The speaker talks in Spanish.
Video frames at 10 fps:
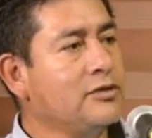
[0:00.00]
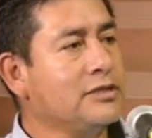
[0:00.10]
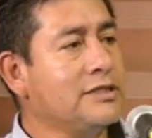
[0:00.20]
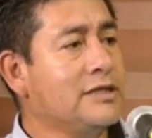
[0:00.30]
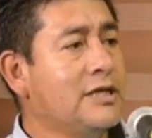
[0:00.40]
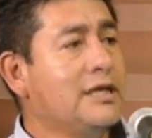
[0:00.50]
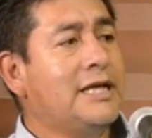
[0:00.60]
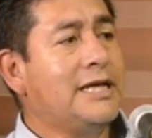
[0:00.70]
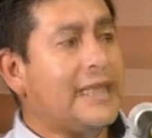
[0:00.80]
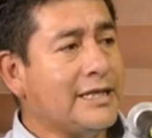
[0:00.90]
Entonces,
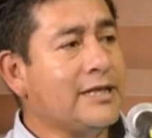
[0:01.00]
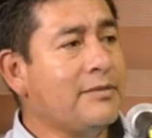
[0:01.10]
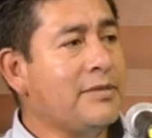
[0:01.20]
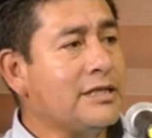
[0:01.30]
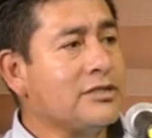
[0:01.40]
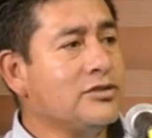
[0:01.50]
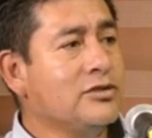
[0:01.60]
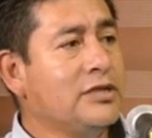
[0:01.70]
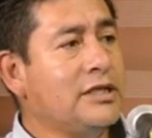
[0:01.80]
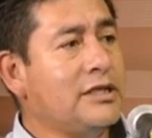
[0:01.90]
la
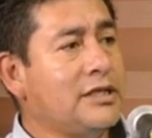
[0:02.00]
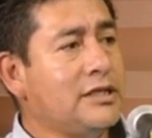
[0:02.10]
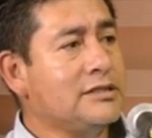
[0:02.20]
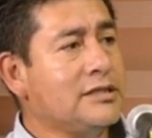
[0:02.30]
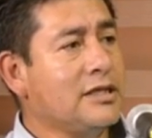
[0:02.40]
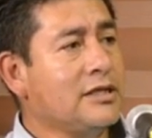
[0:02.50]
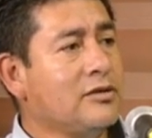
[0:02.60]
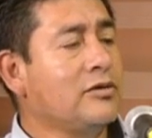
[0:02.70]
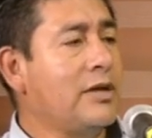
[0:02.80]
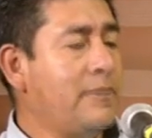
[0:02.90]
decrementación de, esta
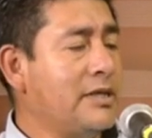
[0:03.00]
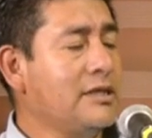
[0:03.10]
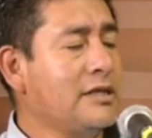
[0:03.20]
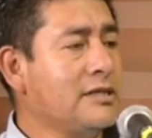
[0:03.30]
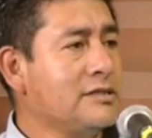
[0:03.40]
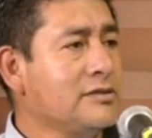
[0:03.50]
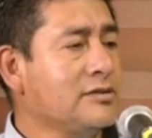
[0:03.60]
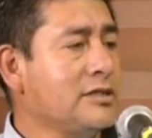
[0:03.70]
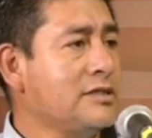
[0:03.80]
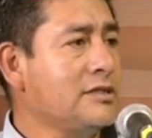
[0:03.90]
o la pérdida de
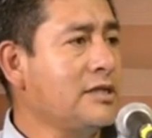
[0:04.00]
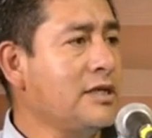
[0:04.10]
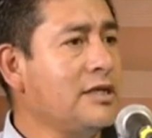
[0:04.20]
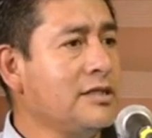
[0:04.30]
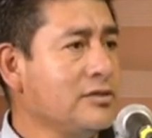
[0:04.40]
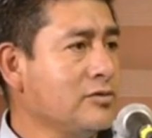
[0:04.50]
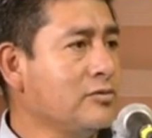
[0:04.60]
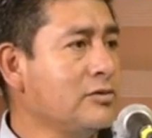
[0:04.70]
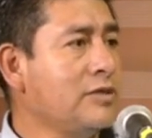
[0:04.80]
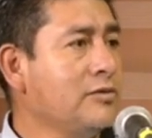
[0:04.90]
estos, este, en
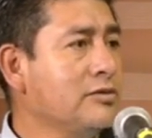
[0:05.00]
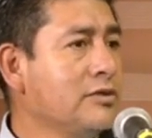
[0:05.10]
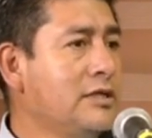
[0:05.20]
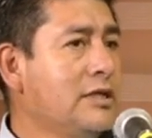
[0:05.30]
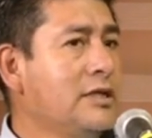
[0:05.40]
estos cultivos,